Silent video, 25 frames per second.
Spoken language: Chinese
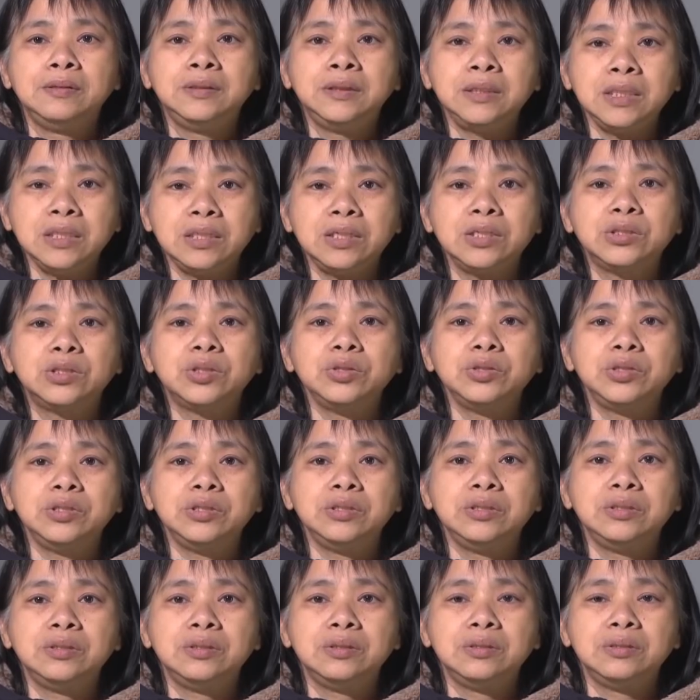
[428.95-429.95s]
这个就
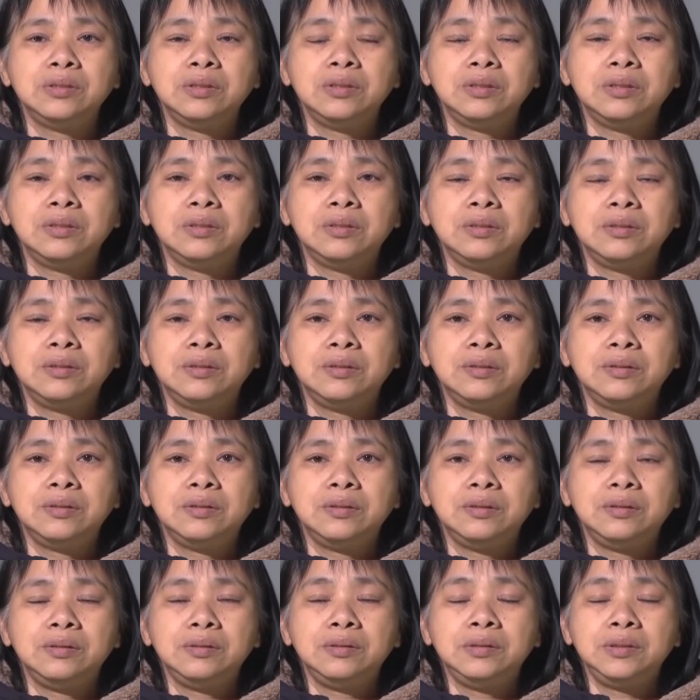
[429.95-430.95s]
是
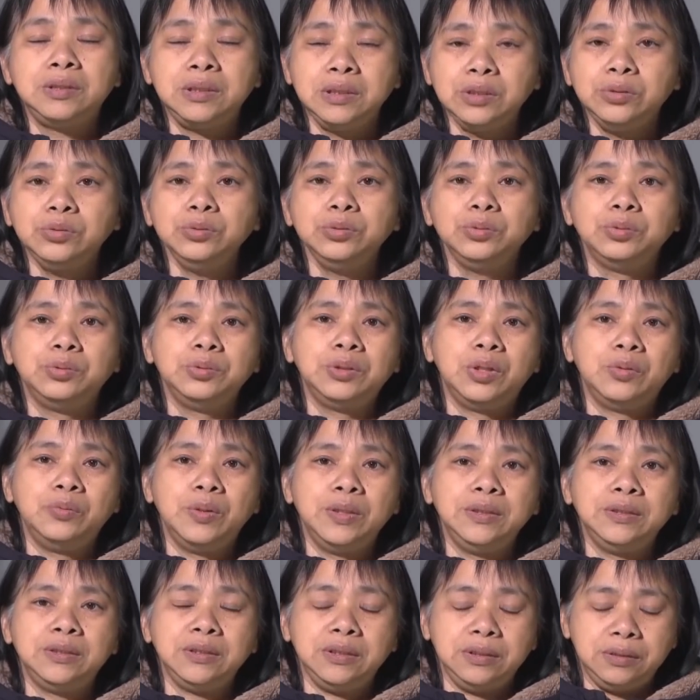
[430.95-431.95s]
基督徒的
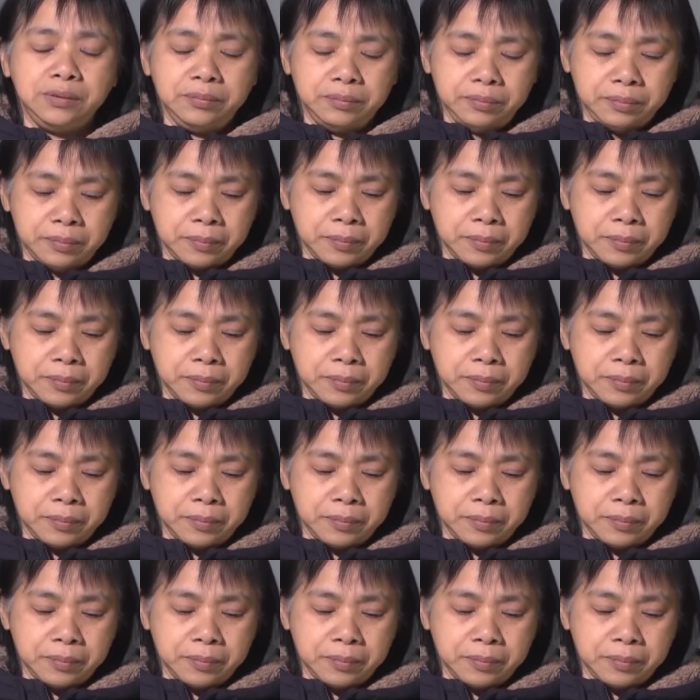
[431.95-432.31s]
问题。